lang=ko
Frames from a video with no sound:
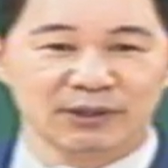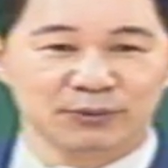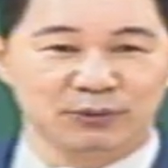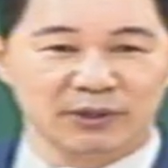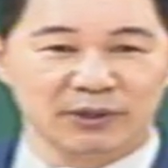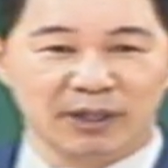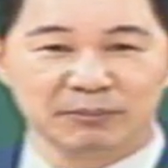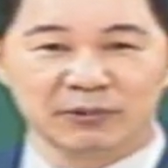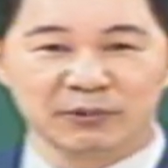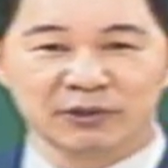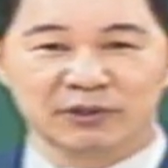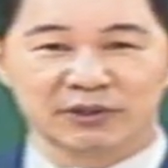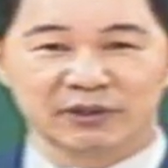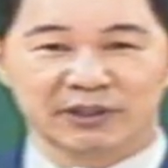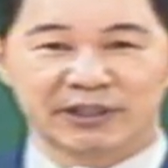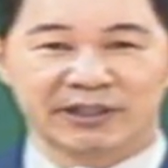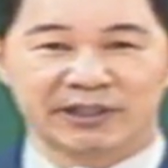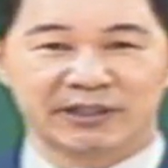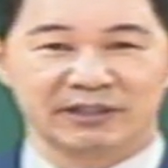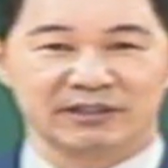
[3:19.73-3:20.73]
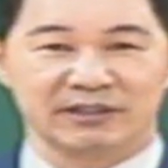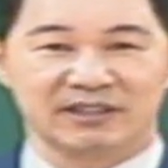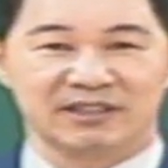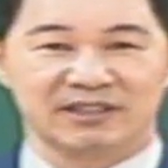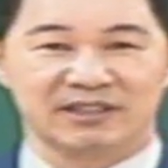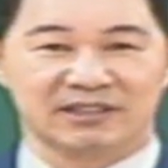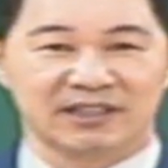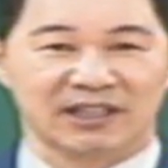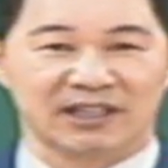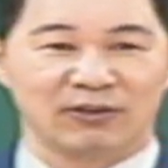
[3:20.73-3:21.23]
우리 랩런트를
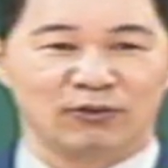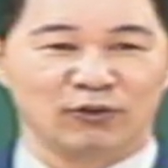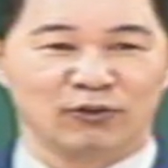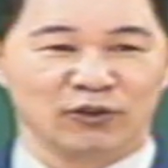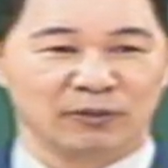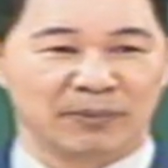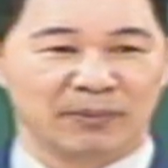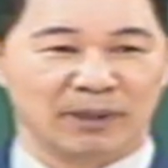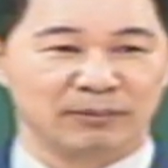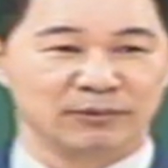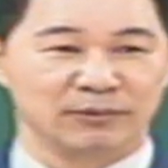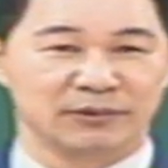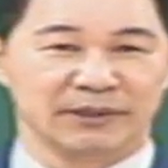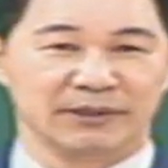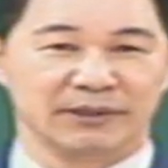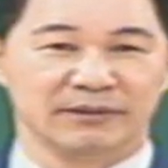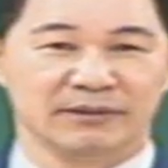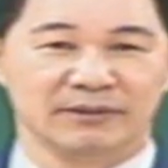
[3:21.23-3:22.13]
자오는걸 봐보세요.